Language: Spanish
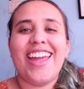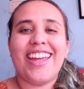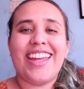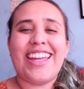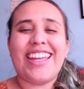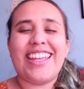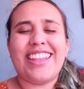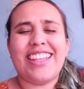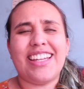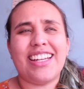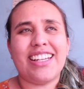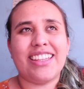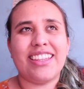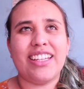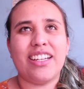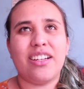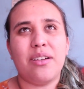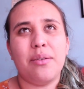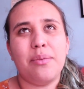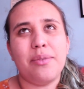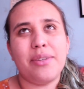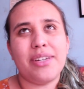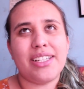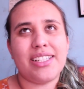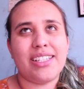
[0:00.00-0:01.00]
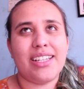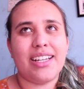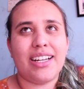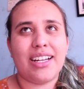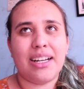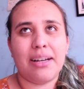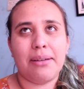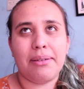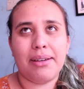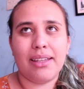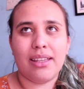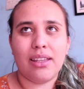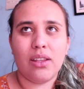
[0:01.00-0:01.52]
y darte como ese
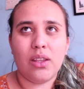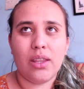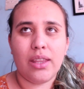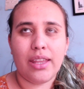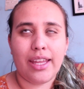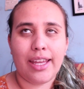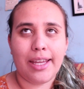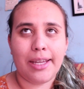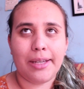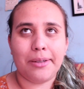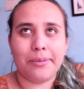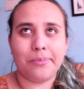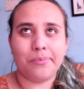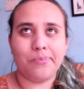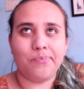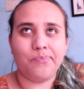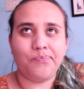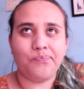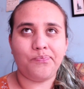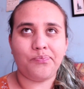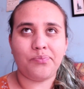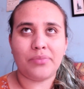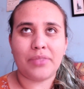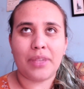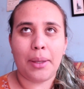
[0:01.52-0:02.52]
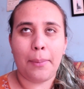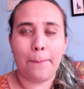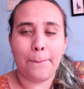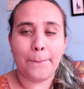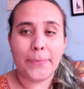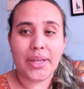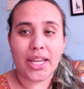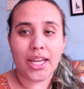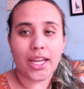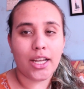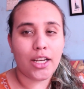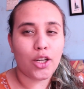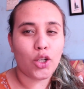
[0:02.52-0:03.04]
acabado de
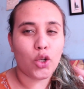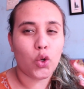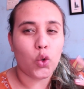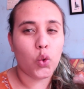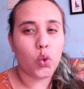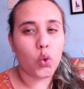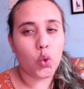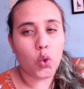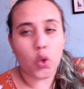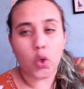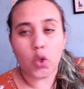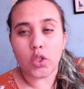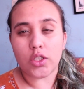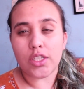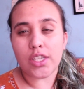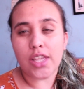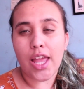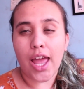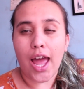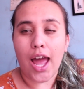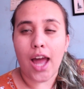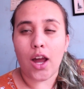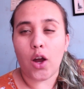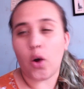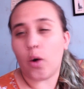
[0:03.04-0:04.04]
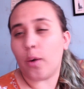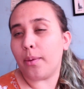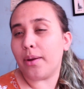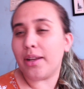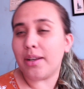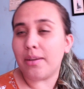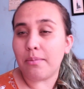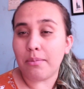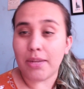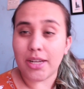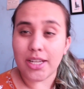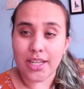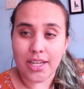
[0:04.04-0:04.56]
piel jugosa
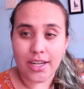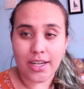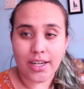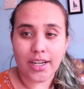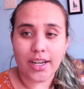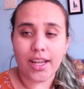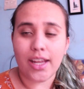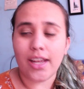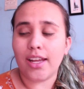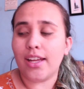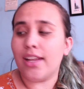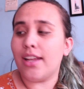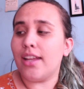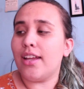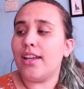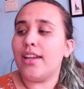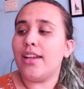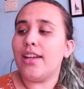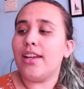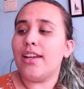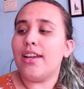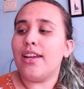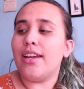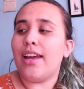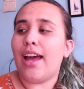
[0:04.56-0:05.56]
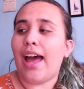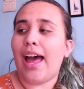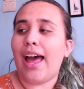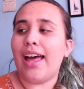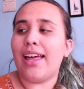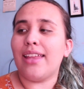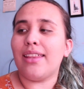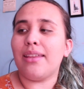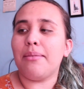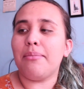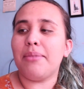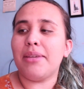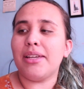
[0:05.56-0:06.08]
joven mañanera
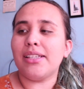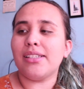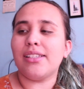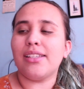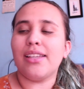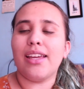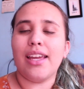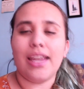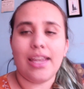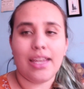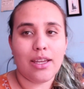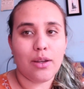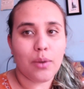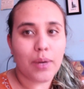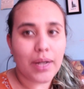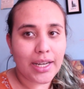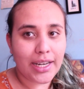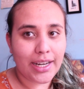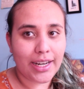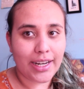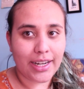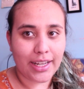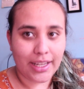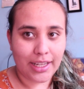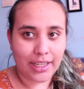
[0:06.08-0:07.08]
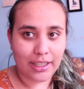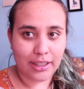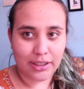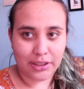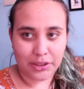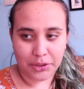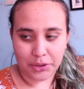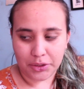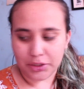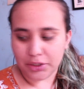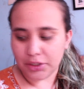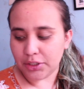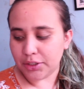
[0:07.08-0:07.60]
además de igualar el
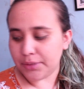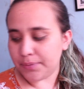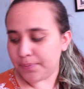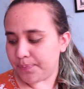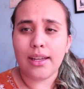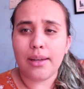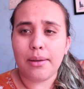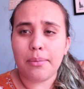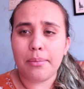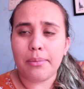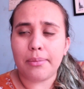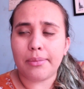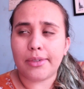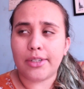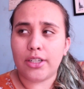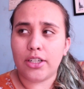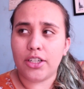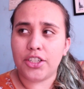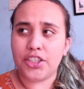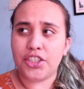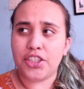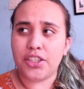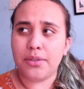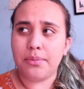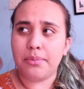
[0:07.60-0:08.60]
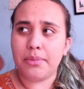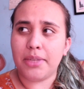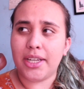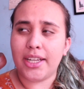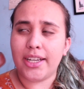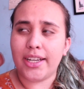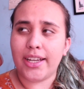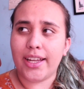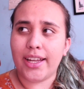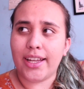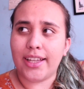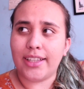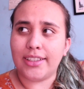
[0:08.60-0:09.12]
tono Cushion
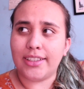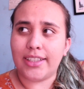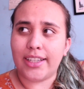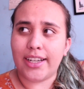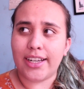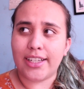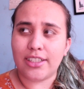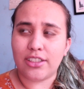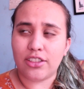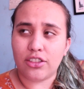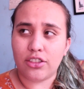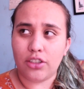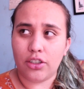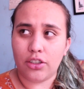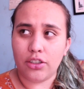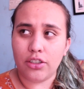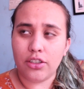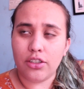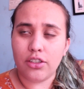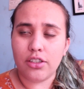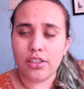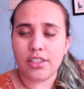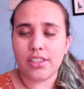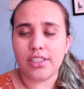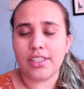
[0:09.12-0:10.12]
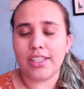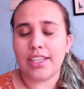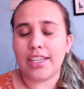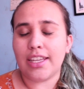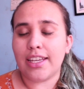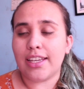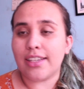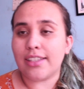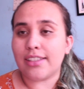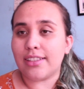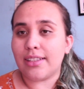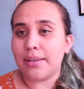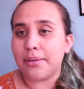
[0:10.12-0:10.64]
viene en tres tonos
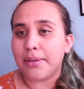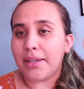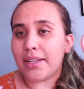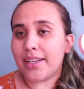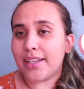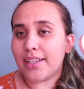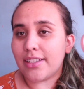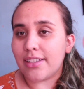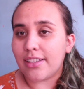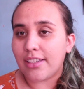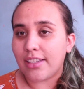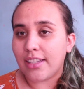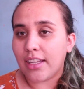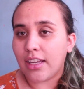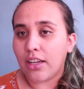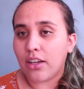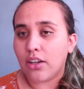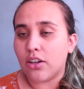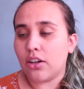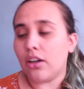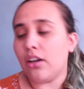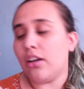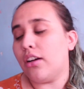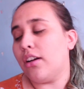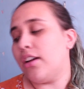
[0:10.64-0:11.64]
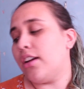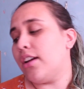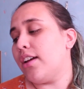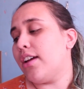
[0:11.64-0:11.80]
y esta viene en cinco